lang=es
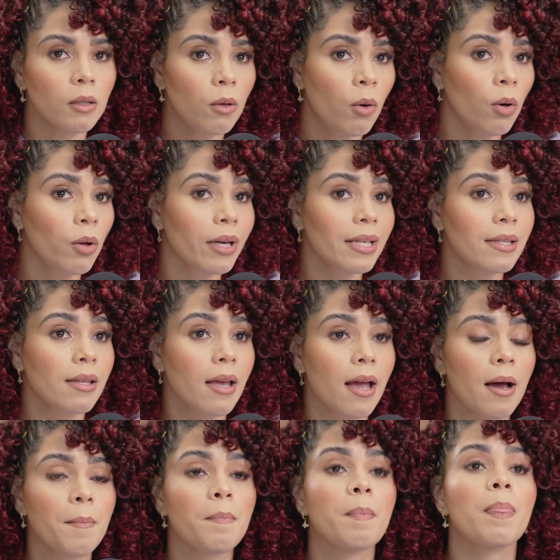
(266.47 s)
o lo que
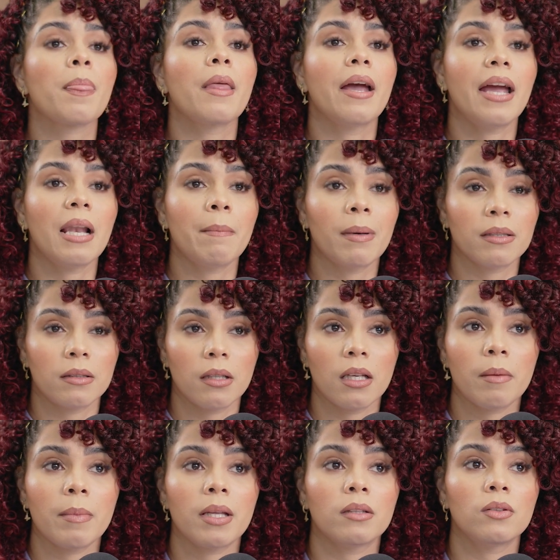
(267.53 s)
sea, el
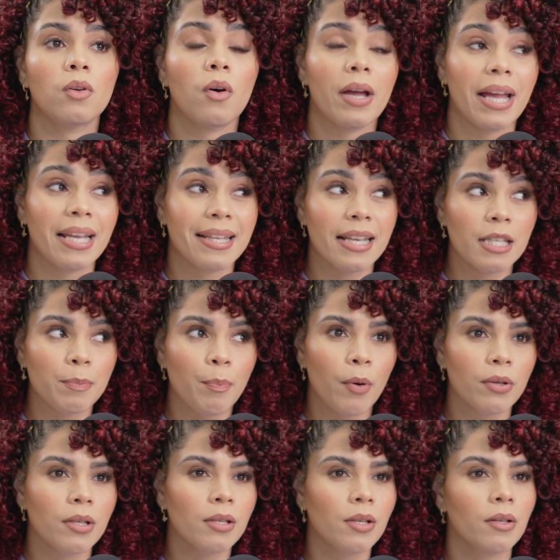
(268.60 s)
mantenimiento, esa
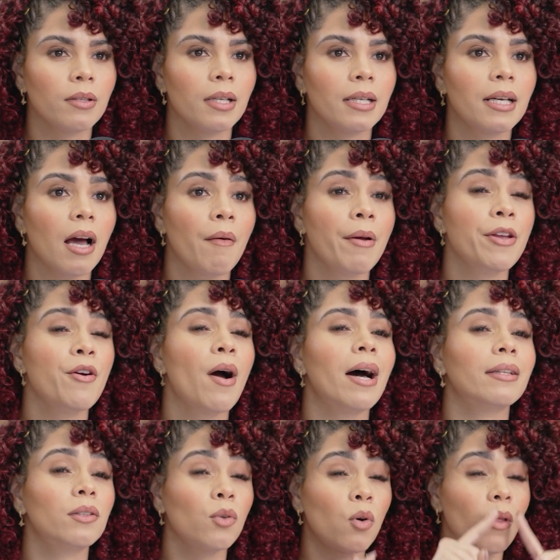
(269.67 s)
exposición del cabello
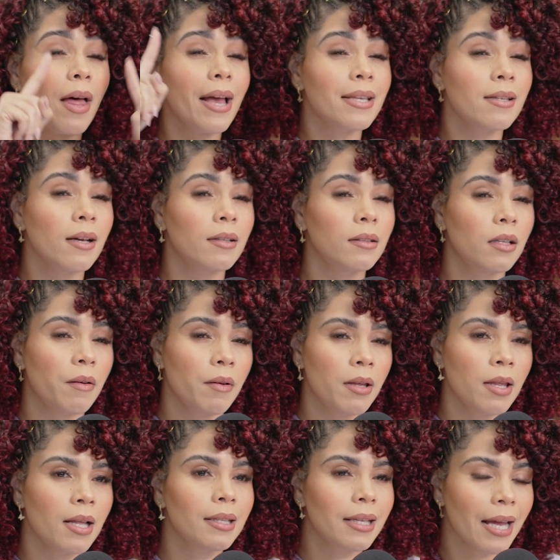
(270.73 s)
a toda esa
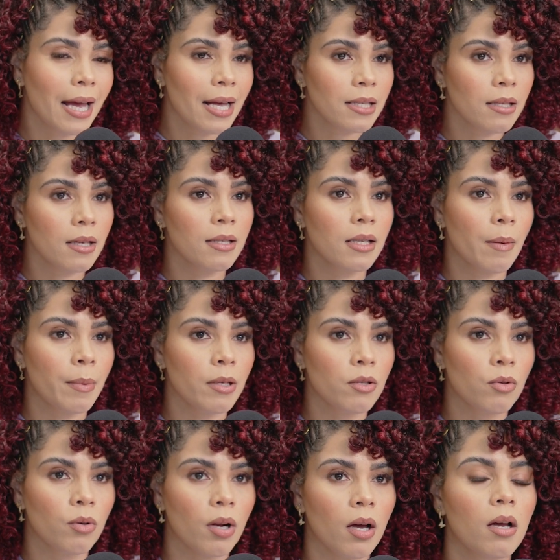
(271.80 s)
actividad que hace esa
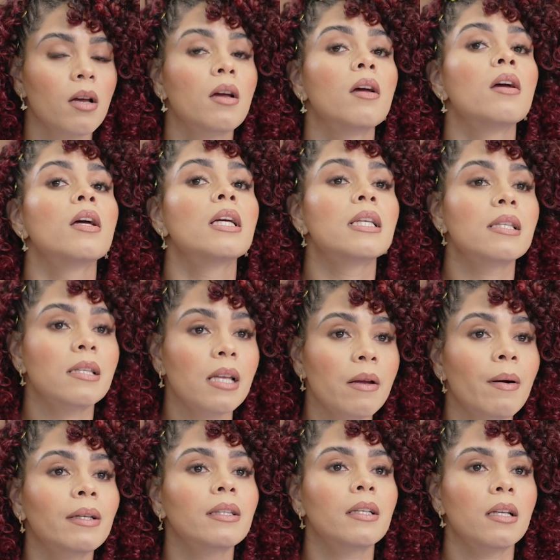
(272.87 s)
persona, sí
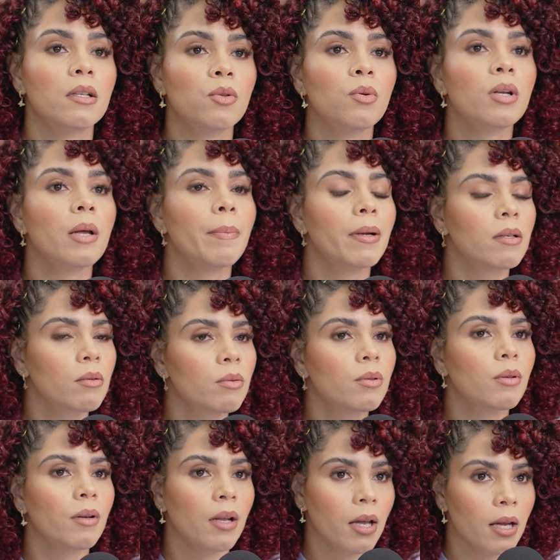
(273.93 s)
va a tener sus
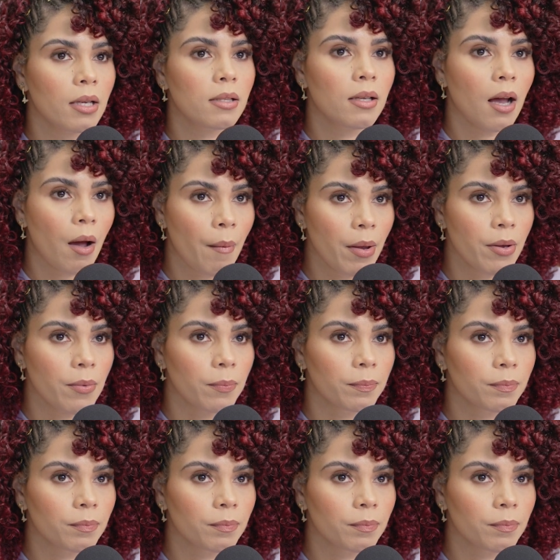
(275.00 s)
repercusiones en ese cabello.